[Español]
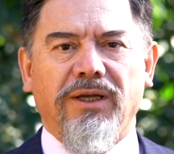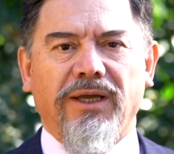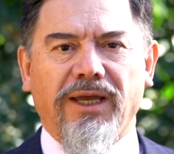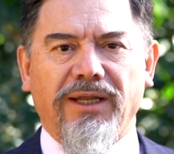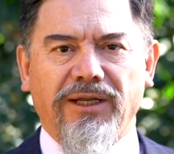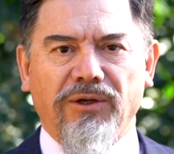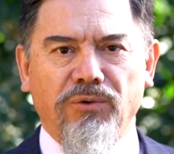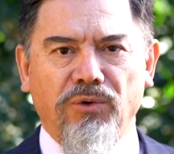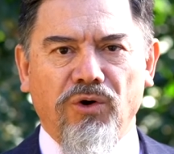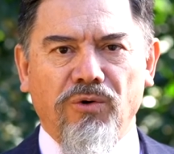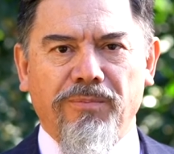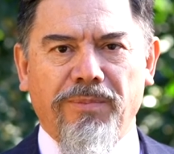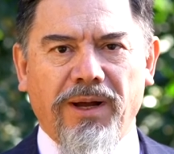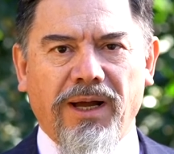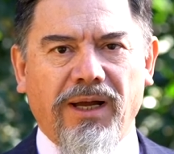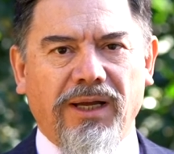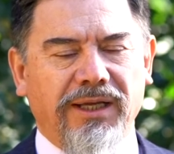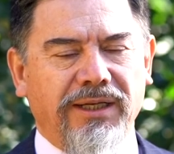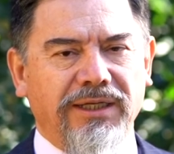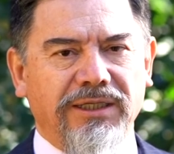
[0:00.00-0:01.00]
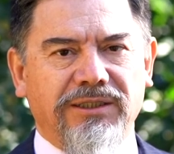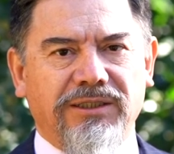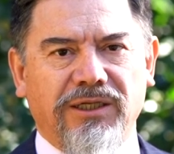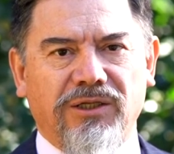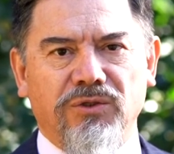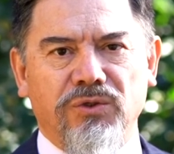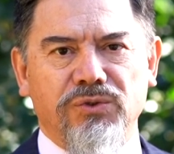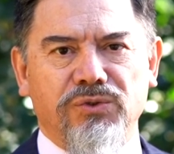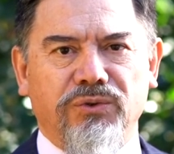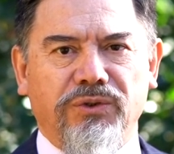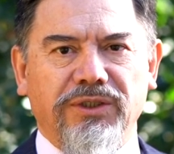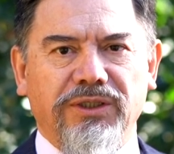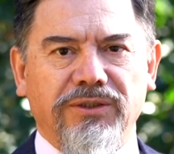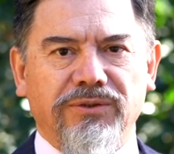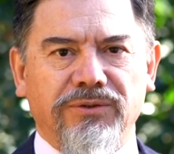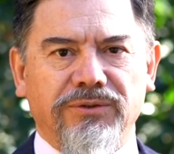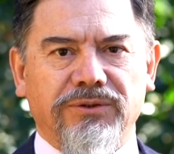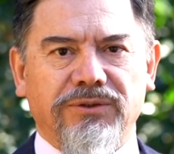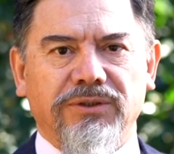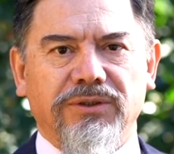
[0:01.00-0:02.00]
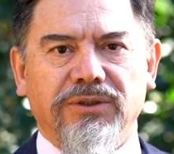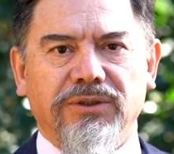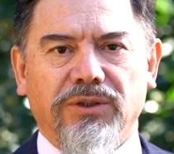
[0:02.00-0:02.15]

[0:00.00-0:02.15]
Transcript: en Europa, en Estados Unidos